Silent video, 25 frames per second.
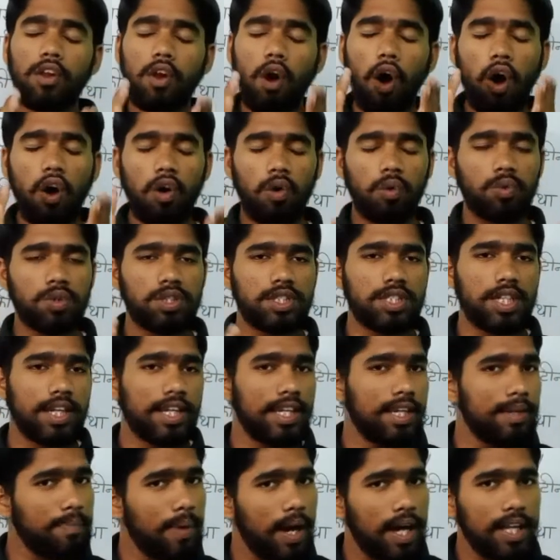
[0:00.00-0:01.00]
लॉन्ग
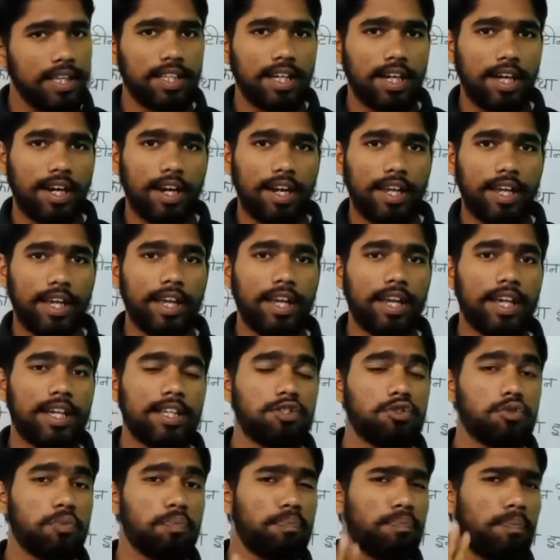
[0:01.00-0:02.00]
क्वेश्चन की बात कर रहे
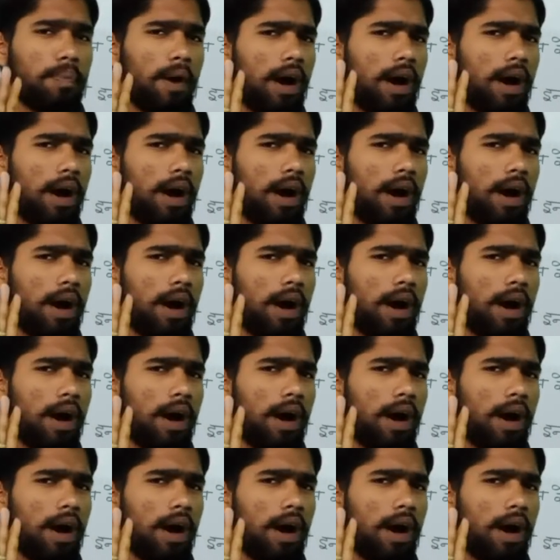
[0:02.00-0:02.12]
हैं जो